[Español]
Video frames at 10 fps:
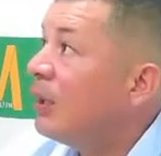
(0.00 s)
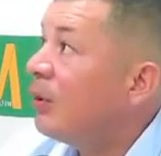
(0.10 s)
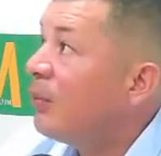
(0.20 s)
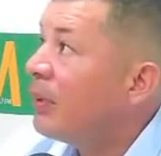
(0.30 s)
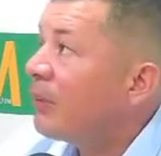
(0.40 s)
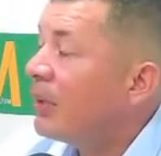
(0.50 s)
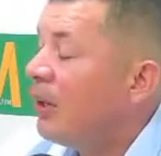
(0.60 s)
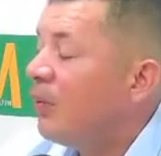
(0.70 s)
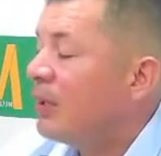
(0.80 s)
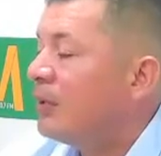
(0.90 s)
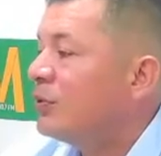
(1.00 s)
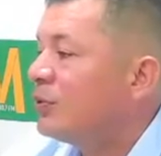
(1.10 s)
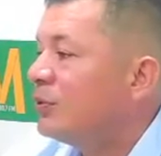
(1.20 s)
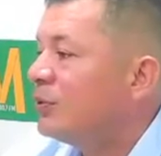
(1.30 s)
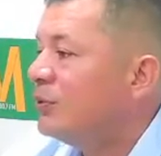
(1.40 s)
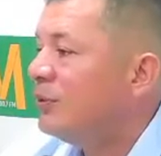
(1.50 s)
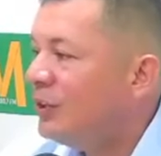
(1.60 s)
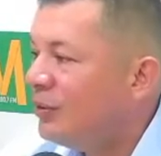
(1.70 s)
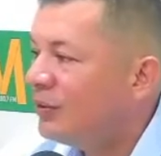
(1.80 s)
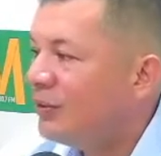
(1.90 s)
preparado para nuestros
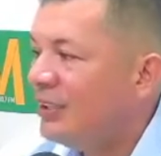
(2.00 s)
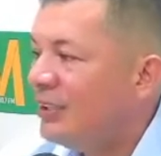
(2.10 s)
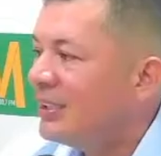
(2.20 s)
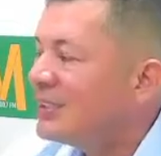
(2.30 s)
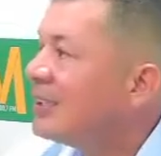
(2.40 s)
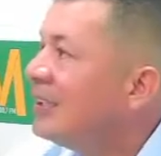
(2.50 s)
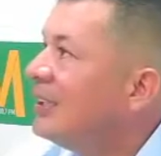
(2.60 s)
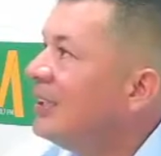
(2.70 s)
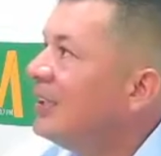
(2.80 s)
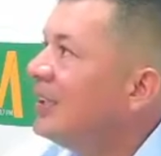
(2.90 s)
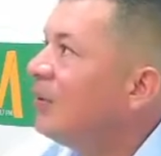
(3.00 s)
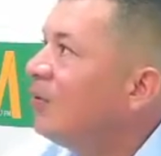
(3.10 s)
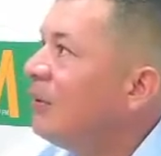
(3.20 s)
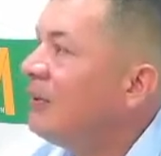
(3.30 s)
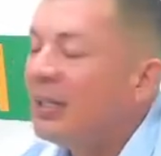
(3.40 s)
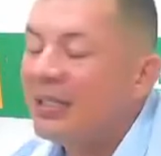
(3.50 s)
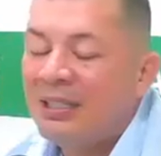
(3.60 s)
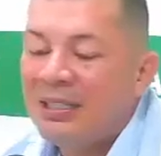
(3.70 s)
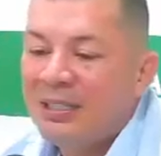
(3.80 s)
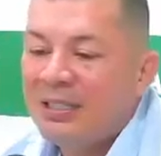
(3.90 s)
niños niñas de Guaviare
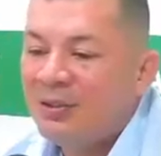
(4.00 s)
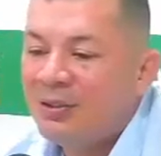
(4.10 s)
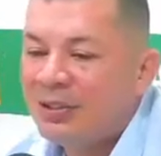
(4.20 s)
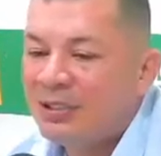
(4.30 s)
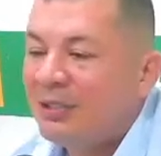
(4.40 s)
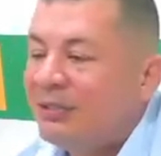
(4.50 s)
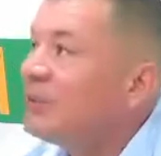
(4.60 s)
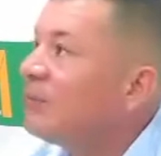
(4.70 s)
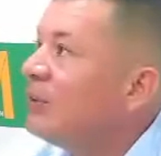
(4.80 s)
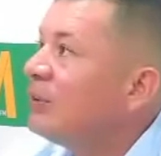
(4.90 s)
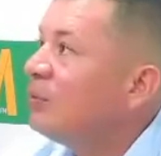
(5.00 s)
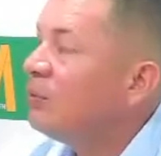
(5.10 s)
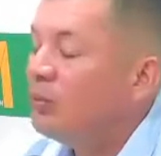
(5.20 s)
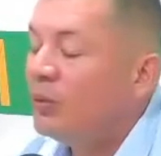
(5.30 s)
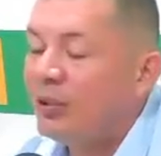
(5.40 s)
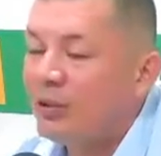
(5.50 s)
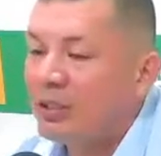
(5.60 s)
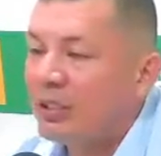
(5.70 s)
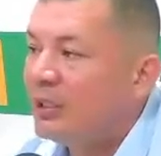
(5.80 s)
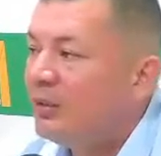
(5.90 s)
entonces sería un espacio muy bonito y
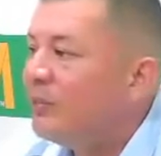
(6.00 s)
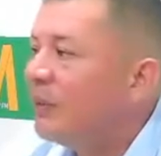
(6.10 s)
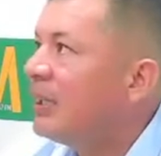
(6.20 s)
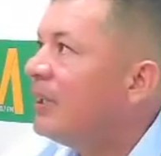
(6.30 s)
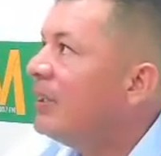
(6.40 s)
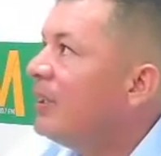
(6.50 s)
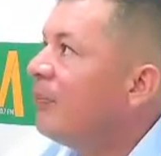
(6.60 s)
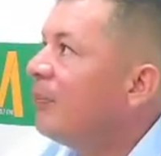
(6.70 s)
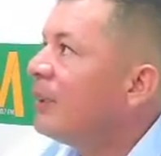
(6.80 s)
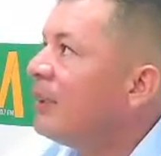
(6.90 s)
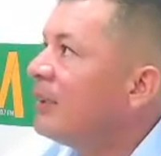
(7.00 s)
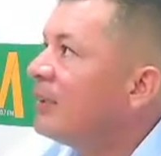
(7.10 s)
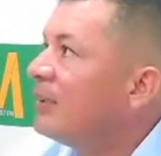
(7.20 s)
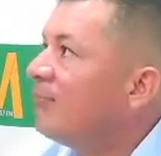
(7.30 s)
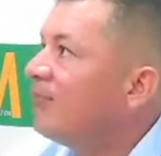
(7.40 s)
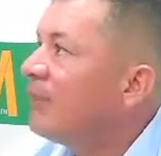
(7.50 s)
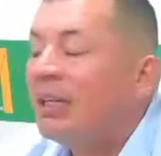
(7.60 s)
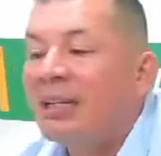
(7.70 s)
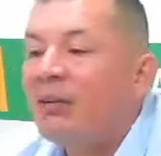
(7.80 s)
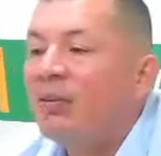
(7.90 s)
atractivo para para para
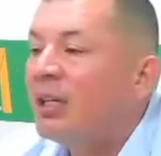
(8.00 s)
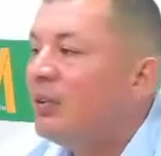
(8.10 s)
inaugurarlo.